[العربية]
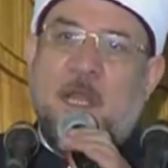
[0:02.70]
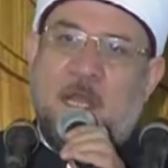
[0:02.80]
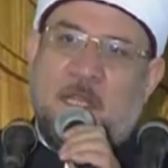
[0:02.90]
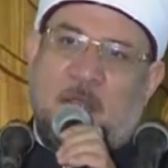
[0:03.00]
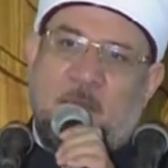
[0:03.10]

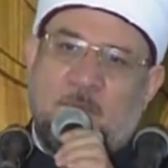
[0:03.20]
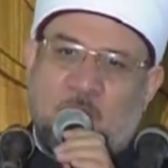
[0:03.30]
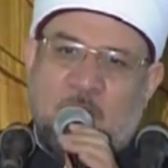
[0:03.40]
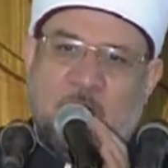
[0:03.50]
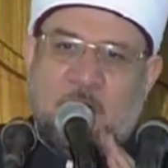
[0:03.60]
الحمد
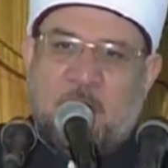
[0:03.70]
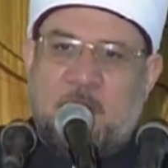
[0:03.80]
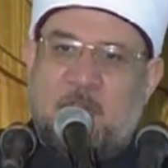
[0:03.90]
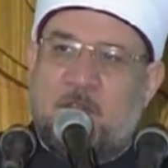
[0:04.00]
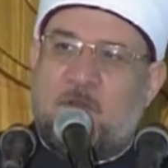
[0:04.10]

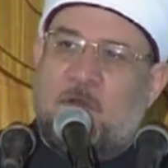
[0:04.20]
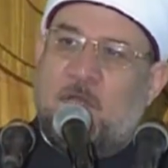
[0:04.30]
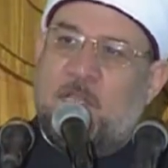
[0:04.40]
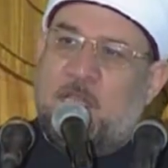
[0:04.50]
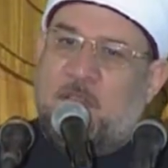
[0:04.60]
لله
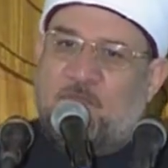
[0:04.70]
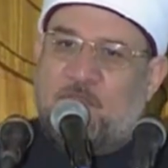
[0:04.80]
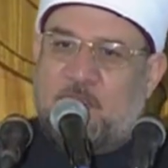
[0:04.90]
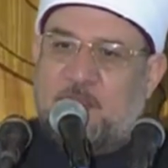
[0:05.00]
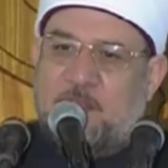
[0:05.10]
القائل في
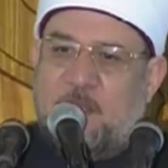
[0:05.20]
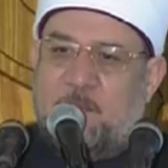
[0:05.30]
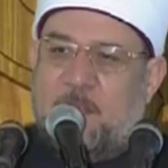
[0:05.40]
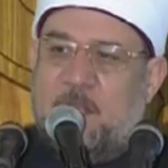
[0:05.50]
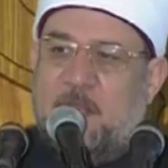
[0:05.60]

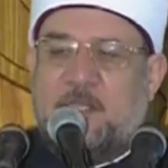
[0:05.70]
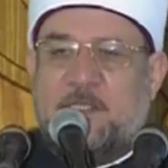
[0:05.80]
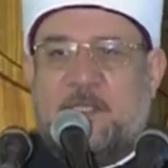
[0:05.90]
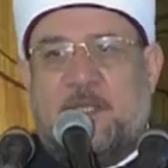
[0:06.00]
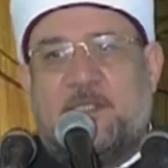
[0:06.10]
كتابه
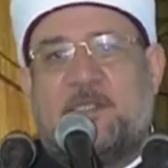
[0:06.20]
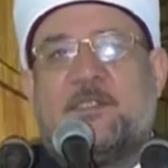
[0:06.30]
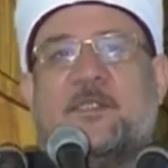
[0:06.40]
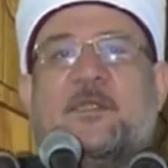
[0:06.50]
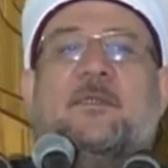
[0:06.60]
العزيز